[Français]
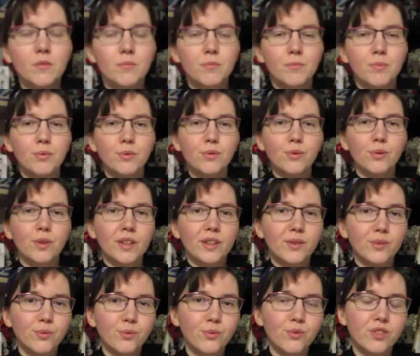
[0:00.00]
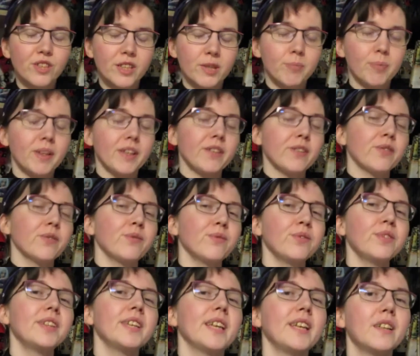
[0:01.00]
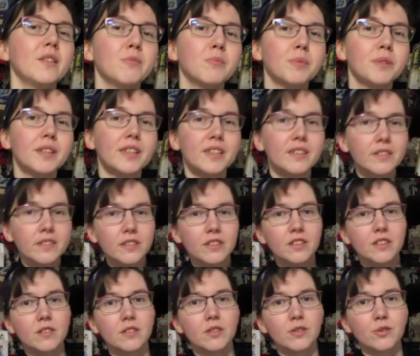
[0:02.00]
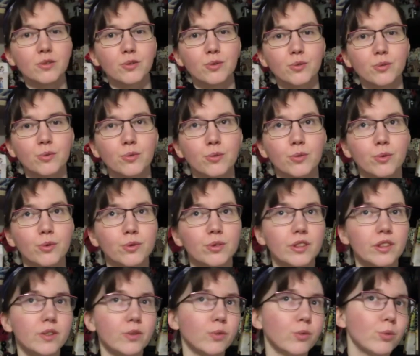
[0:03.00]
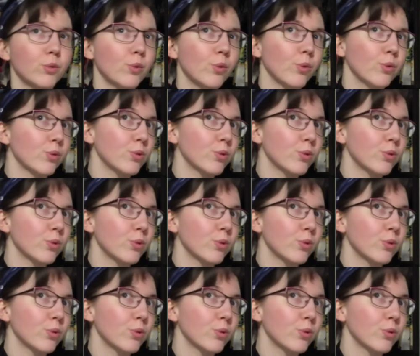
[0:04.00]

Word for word: Bonsoir à tous, j'espère que vous allez bien euh, en ce, cette, euh,